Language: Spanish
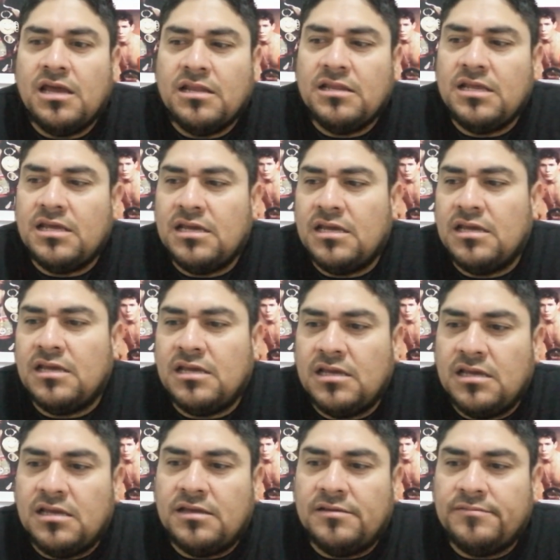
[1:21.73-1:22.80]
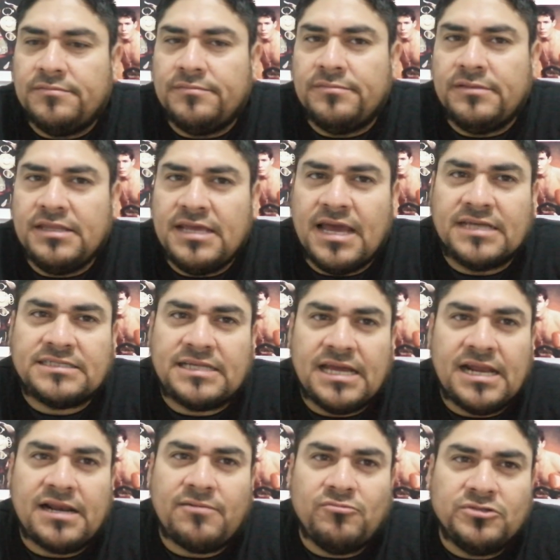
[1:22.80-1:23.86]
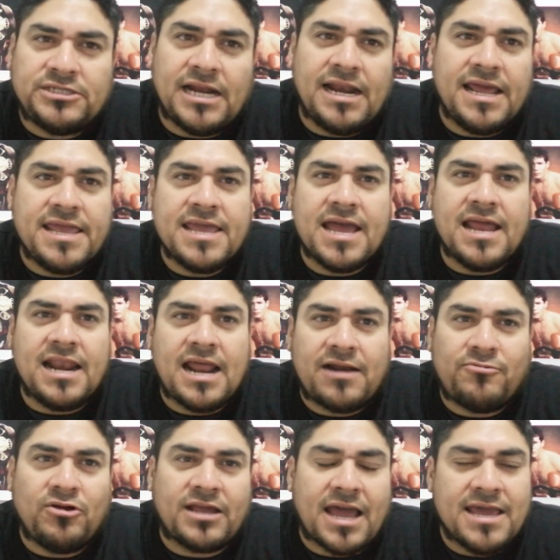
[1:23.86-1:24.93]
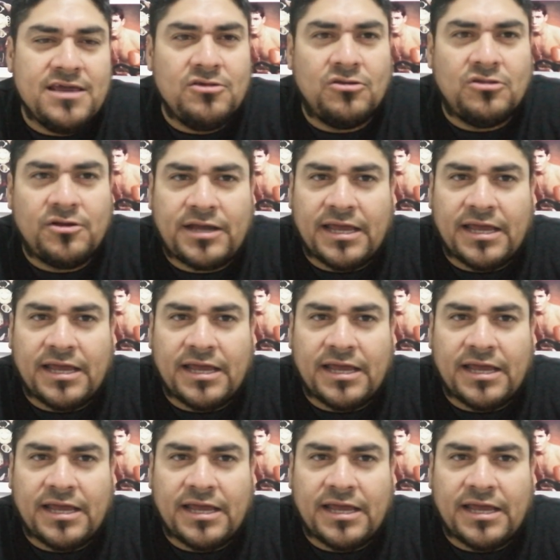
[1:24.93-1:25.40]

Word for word: ni, hacer mucha leña del árbol caído, ¿no?